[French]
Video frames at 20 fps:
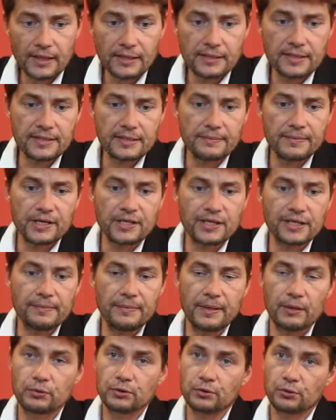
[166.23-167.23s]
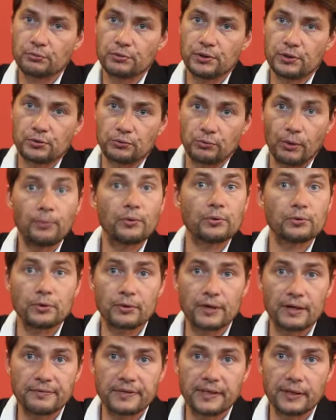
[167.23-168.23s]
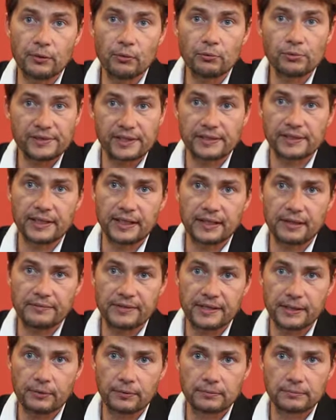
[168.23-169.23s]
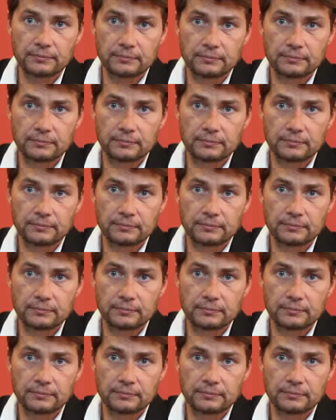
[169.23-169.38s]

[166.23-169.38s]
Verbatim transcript: et des images animées, aujourd'hui, je dois produire la vidéo ou syndiquer la vidéo.